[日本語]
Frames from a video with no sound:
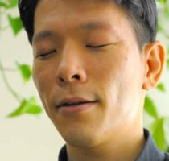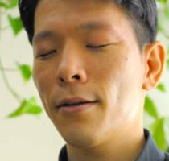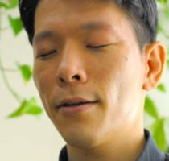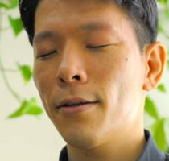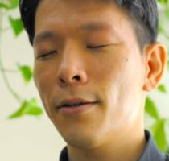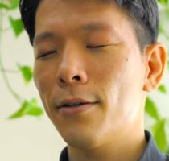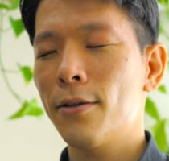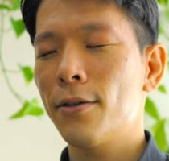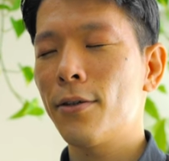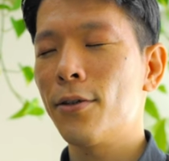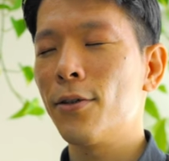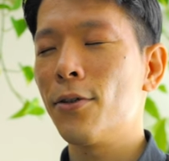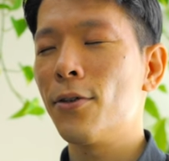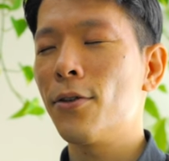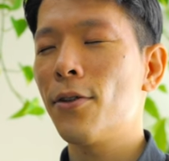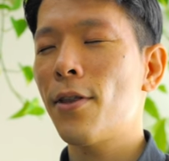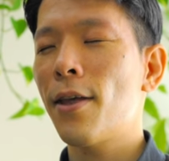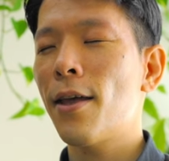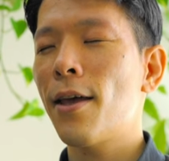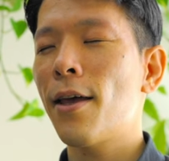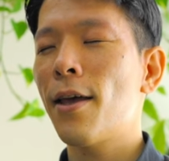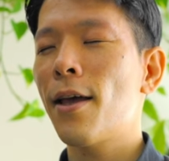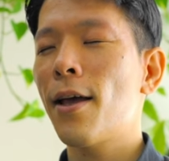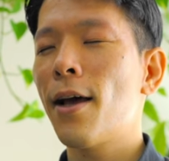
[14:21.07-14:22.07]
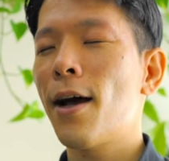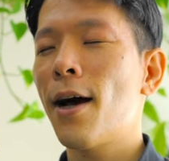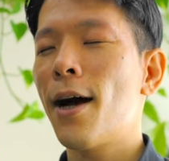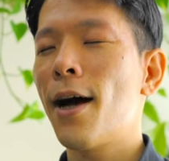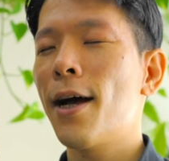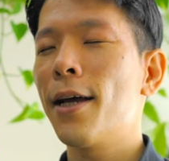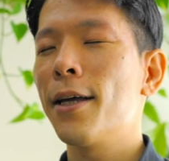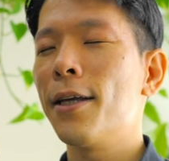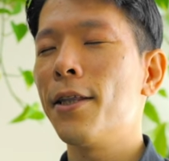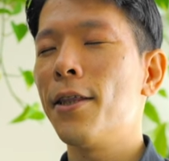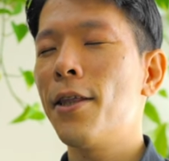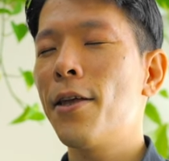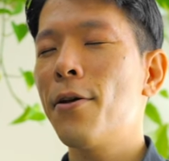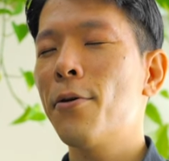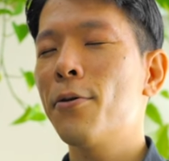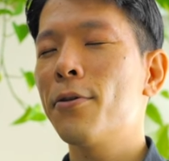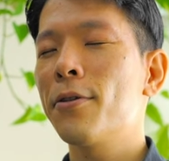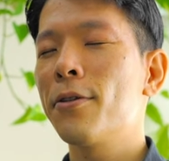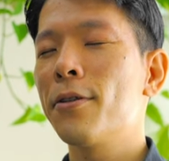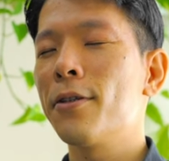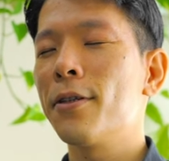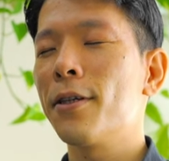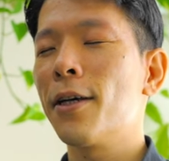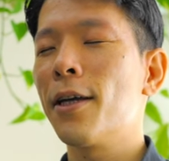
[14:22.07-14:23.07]
吸って吐いてを
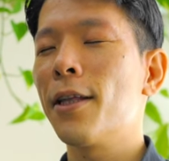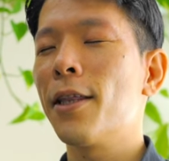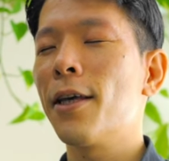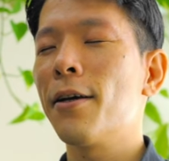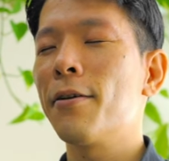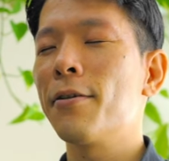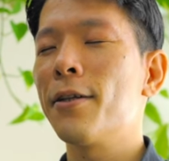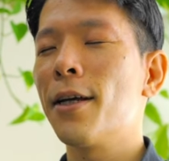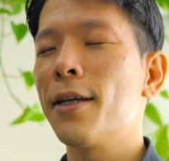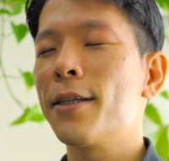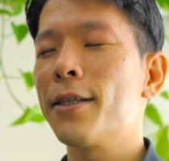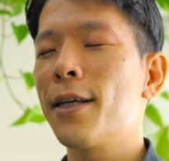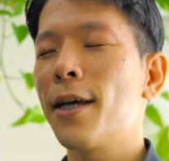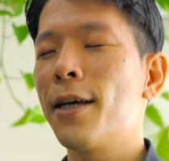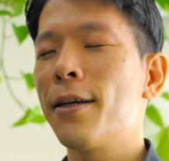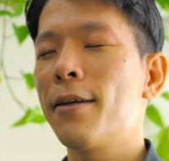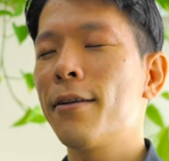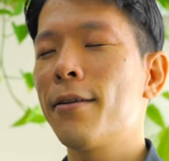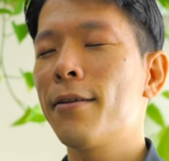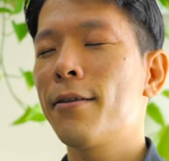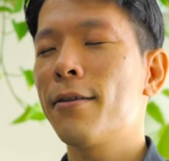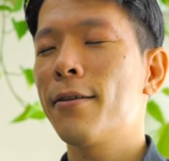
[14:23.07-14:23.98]
続けてください